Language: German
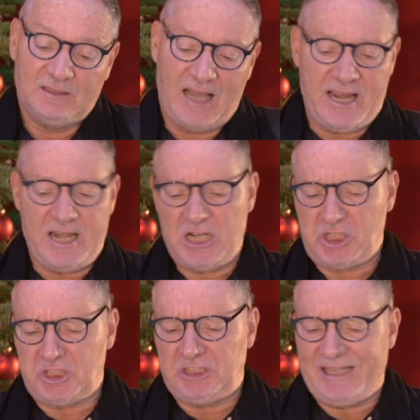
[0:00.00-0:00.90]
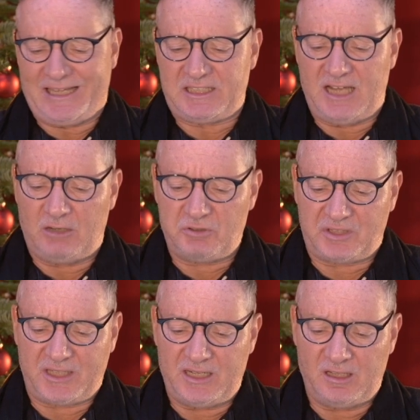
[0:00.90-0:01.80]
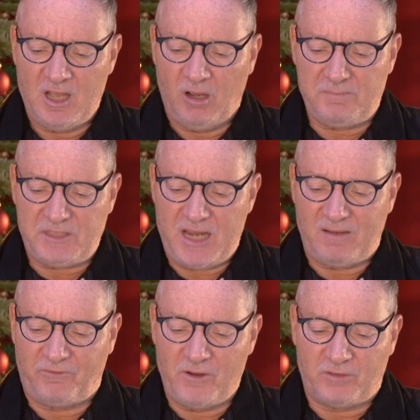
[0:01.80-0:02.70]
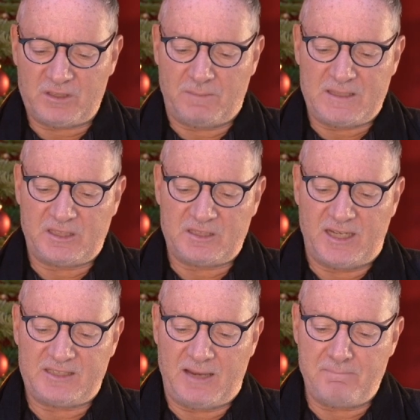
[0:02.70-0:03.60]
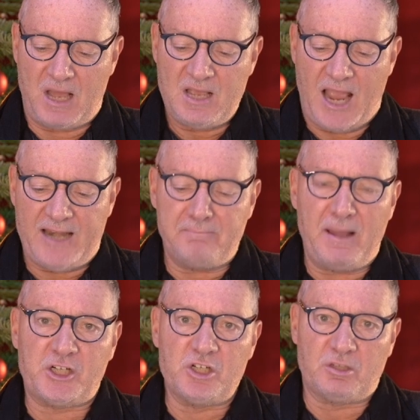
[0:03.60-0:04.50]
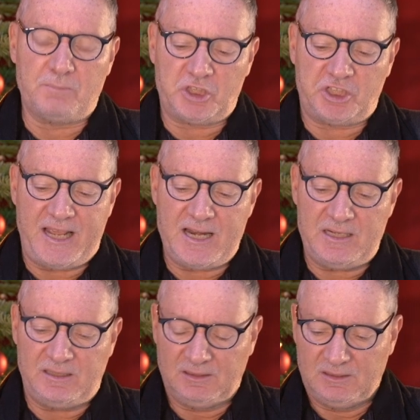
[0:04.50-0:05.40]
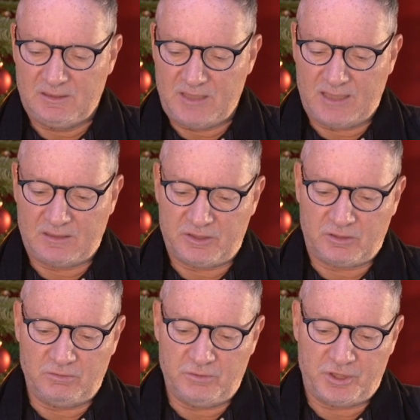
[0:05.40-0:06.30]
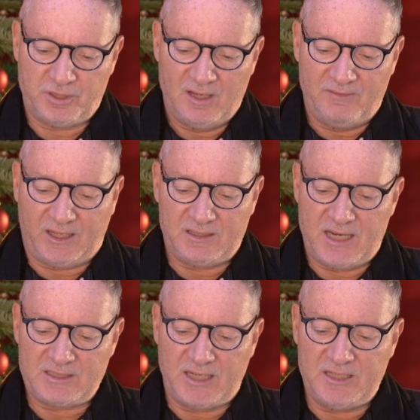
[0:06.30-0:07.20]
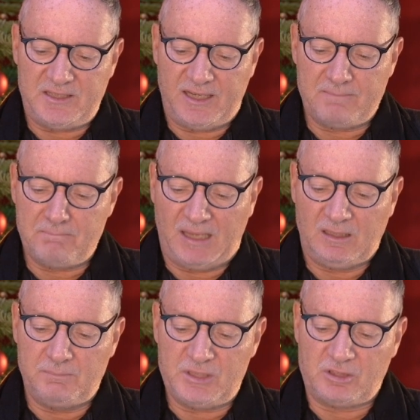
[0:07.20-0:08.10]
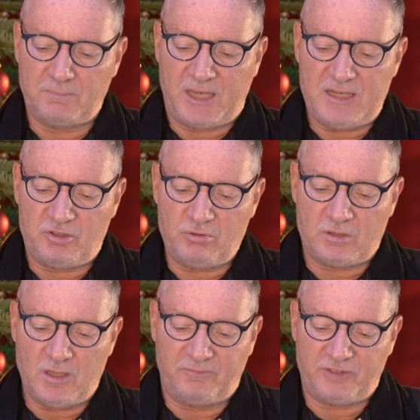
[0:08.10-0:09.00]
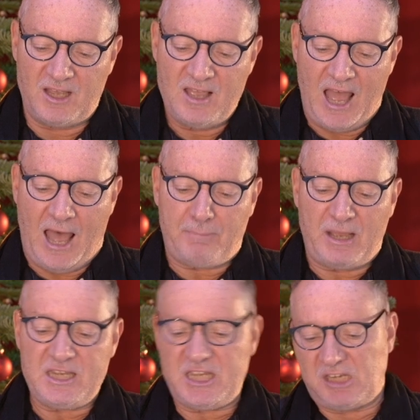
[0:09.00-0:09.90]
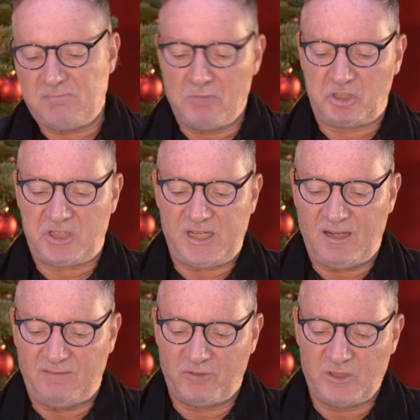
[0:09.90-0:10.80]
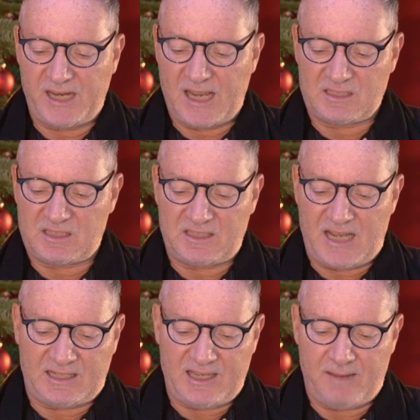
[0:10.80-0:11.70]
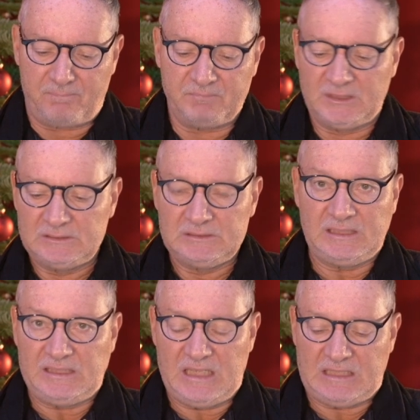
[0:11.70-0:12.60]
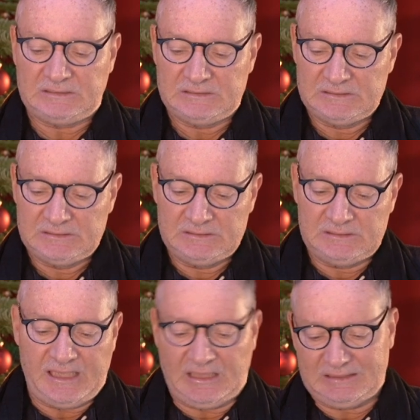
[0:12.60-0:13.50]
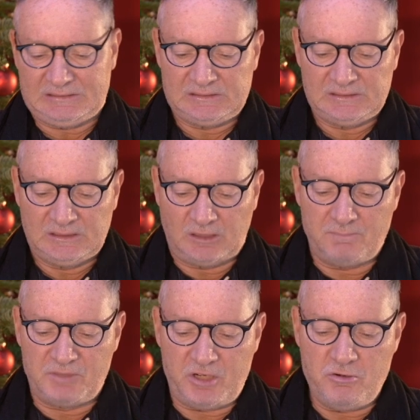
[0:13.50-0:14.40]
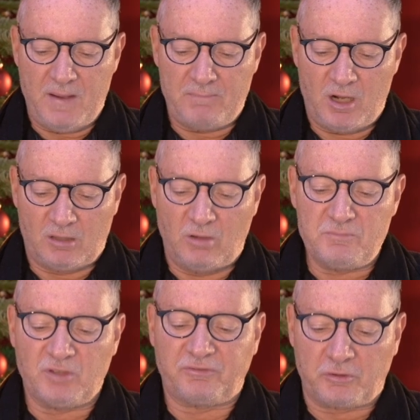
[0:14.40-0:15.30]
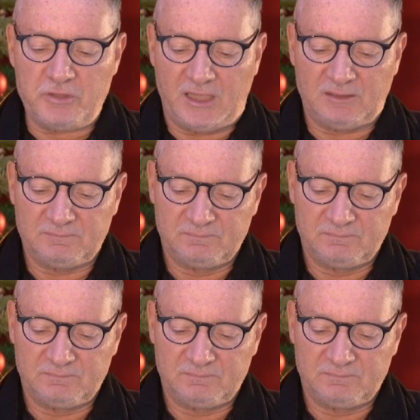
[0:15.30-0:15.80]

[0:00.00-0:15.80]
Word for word: Eine schlechte Ausrede, um jeden 25. Dezember einen Menschen zu bestehlen, sagte Scrooge, während er seinen dicken Mantel bis zum Kinn zuknöpfte. Aber ich muss Ihnen wohl den ganzen Tag geben. Na ja, na ja, kommen Sie übermorgen umso früher.